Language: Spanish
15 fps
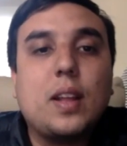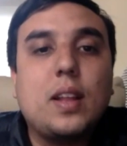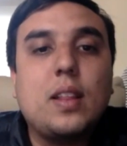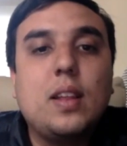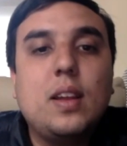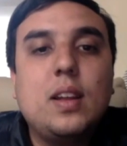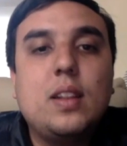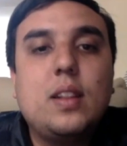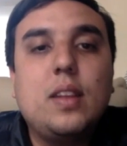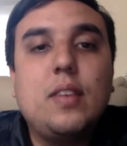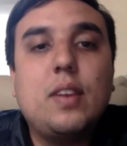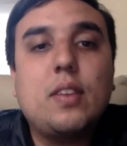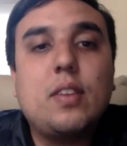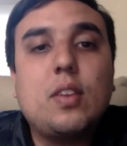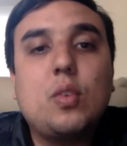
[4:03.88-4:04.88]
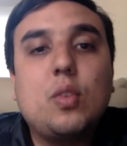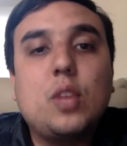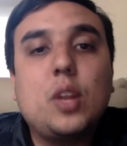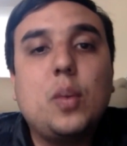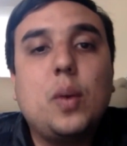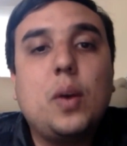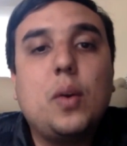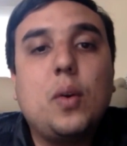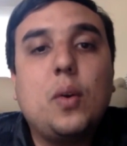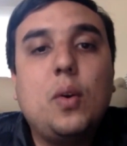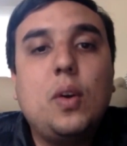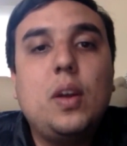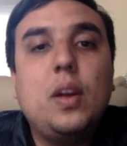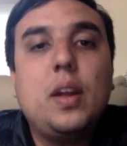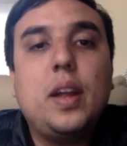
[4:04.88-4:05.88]
¿verdad?, de ver si continúa o
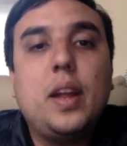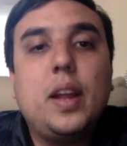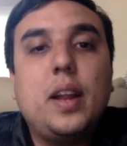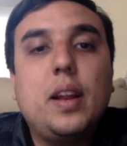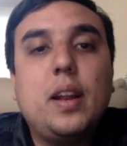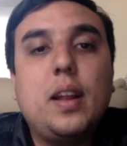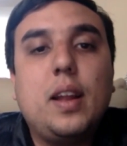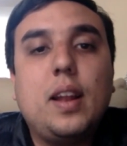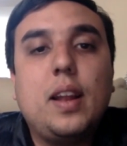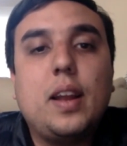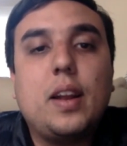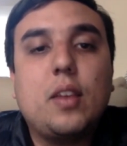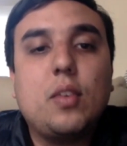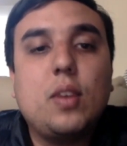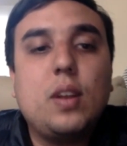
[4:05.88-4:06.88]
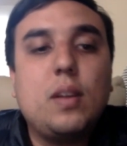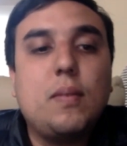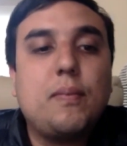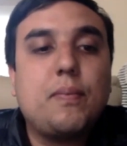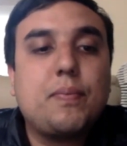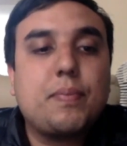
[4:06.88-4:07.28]
no en eh, Liga Nacional.